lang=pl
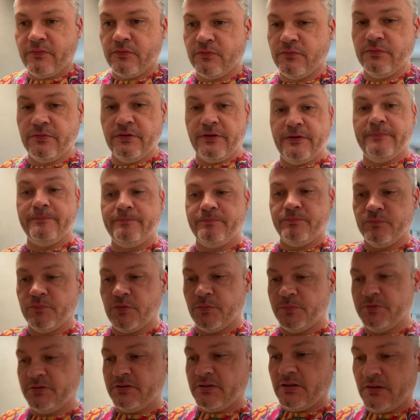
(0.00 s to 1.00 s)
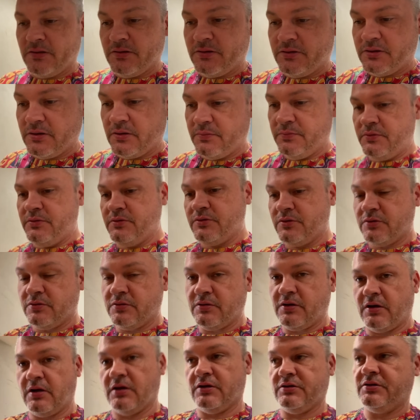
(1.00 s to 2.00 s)
ogóle, bo pisaliście mi, że to
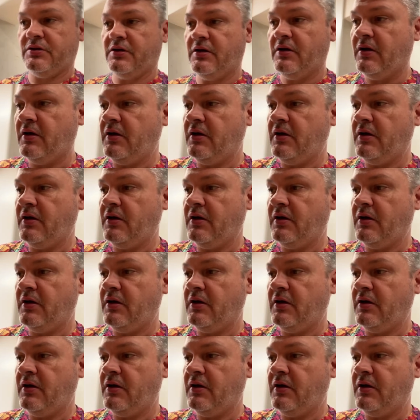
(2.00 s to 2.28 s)
jakaś